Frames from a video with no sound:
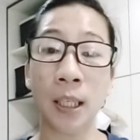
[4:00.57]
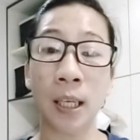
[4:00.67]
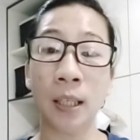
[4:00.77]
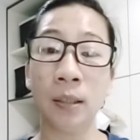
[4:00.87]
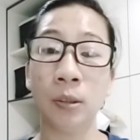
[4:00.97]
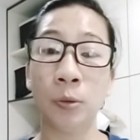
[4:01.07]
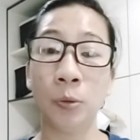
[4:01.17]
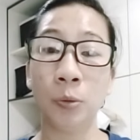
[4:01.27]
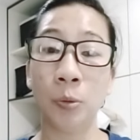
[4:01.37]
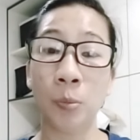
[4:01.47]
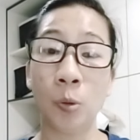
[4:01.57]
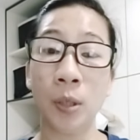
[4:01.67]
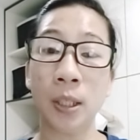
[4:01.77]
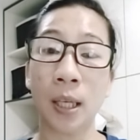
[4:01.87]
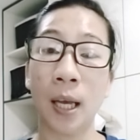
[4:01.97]
nga lang, nung
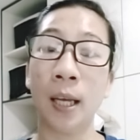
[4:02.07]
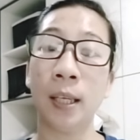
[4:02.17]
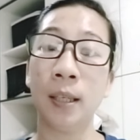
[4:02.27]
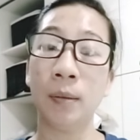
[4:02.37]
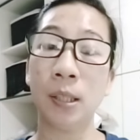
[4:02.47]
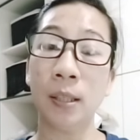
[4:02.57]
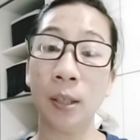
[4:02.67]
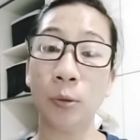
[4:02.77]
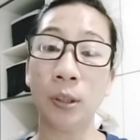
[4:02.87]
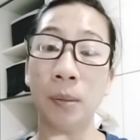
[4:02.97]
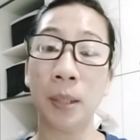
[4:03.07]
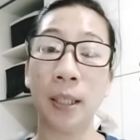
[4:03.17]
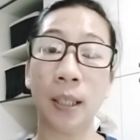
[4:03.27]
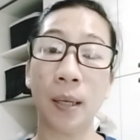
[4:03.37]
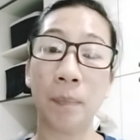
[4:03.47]
umuwi siya ay sinagot
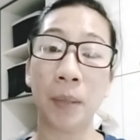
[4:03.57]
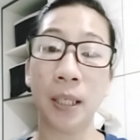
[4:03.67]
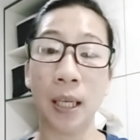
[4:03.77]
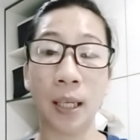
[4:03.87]
naman ng company